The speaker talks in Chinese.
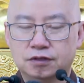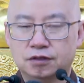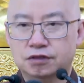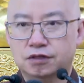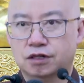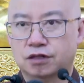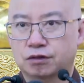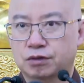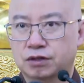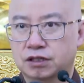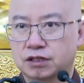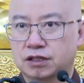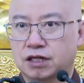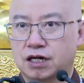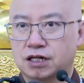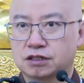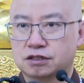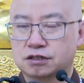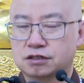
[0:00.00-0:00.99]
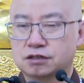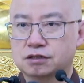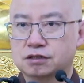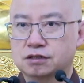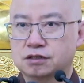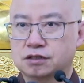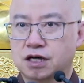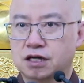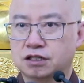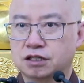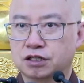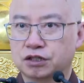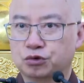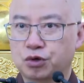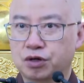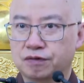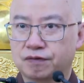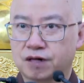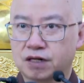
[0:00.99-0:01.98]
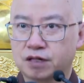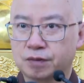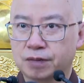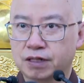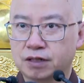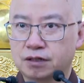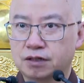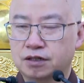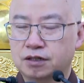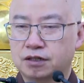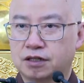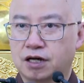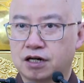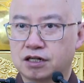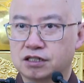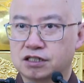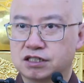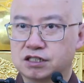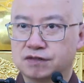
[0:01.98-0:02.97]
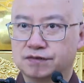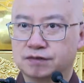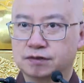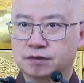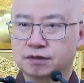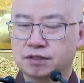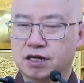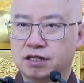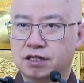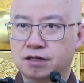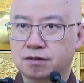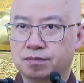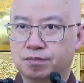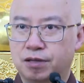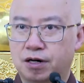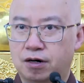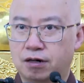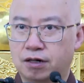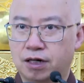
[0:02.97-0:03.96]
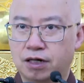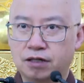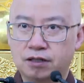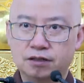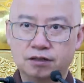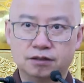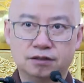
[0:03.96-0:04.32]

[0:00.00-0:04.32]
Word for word: 像慧能大师在这个对方里面，他的师傅那天跑来